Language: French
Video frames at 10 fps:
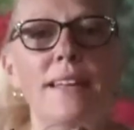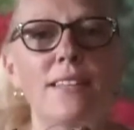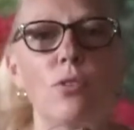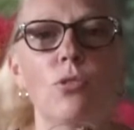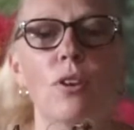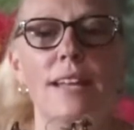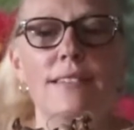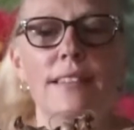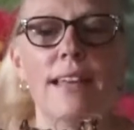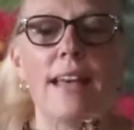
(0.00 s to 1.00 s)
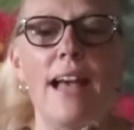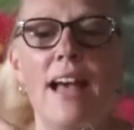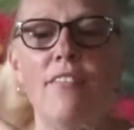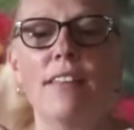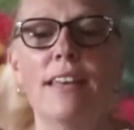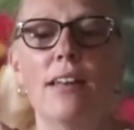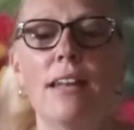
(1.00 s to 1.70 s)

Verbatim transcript: mettre dans la terre avec